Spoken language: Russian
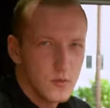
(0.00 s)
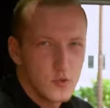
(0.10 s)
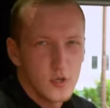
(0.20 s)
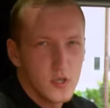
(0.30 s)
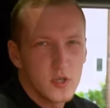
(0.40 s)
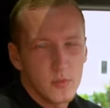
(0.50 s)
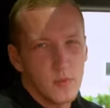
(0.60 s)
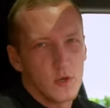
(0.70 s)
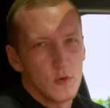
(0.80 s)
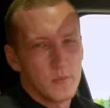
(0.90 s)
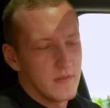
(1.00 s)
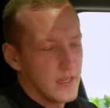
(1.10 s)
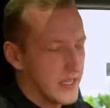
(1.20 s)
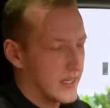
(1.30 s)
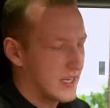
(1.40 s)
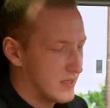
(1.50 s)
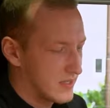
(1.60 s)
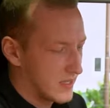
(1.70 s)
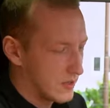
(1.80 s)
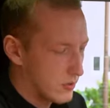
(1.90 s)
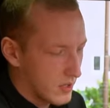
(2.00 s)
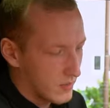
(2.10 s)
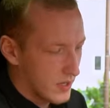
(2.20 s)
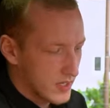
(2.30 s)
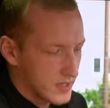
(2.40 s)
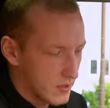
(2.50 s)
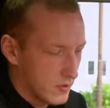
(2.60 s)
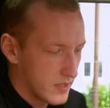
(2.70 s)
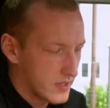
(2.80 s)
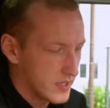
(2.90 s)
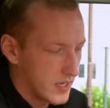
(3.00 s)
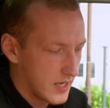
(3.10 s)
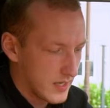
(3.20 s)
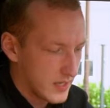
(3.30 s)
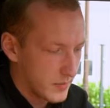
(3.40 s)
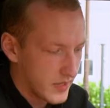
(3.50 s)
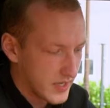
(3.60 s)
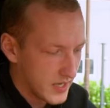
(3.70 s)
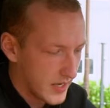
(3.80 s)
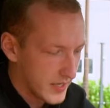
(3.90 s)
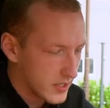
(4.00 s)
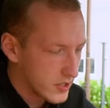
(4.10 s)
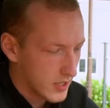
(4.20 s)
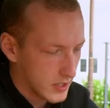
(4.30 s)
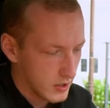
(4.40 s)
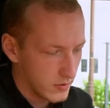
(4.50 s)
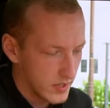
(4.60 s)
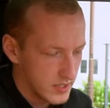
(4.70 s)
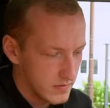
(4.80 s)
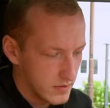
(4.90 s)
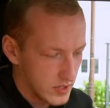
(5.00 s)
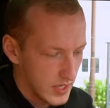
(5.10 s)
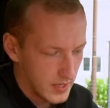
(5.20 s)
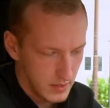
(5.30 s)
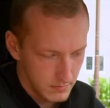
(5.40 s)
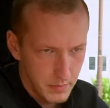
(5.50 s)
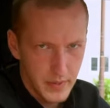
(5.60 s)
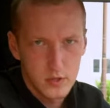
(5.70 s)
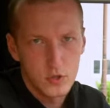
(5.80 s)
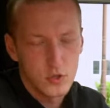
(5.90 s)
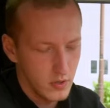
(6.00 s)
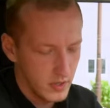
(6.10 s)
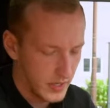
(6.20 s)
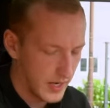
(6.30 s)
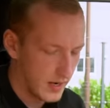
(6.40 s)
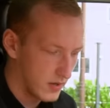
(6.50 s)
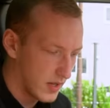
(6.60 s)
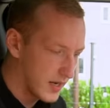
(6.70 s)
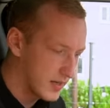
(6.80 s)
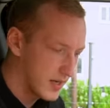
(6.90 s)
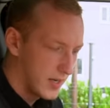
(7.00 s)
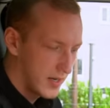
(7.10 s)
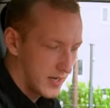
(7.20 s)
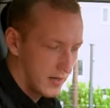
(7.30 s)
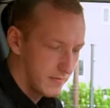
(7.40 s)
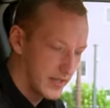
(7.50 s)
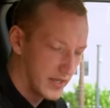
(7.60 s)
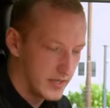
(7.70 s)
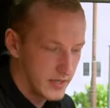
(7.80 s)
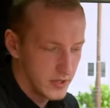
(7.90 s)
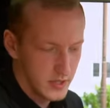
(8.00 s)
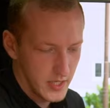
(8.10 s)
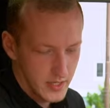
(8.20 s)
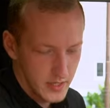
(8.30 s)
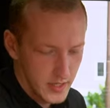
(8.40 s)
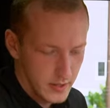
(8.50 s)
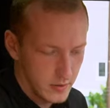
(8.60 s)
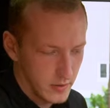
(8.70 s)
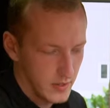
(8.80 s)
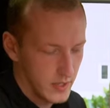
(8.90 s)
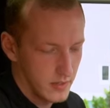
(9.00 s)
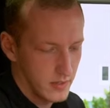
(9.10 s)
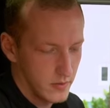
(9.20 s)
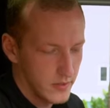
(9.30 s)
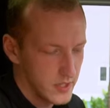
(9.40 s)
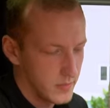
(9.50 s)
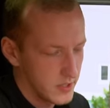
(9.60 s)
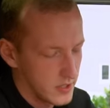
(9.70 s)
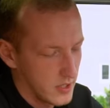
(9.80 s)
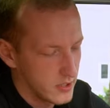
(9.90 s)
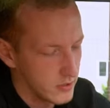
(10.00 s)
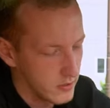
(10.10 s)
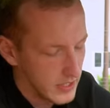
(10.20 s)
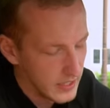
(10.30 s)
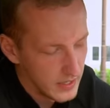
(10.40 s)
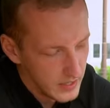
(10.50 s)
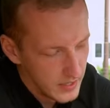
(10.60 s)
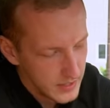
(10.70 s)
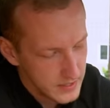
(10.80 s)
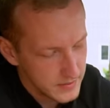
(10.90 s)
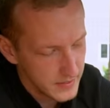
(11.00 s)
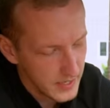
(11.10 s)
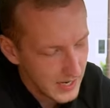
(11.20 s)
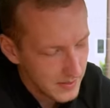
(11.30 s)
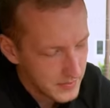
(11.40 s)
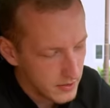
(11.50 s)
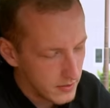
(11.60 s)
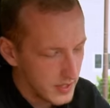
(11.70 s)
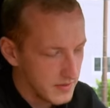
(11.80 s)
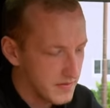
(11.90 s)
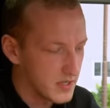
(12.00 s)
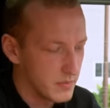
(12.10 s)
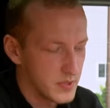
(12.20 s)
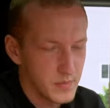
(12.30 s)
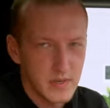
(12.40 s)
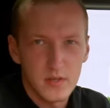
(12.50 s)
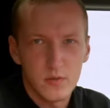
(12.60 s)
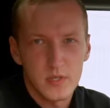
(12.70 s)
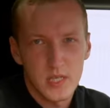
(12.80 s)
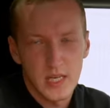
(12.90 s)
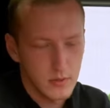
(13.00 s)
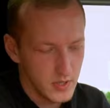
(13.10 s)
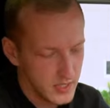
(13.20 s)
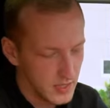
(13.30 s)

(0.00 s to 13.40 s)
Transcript: Чуть ниже блока управления климат-контролем у нас находится дополнительная ниша, которая у нас сдвижная, опять же черный рояльный лак, как в этой нише, так и та, которая находится ближе к нашей руке. Сдвигаем ее и видим беспроводную зарядку для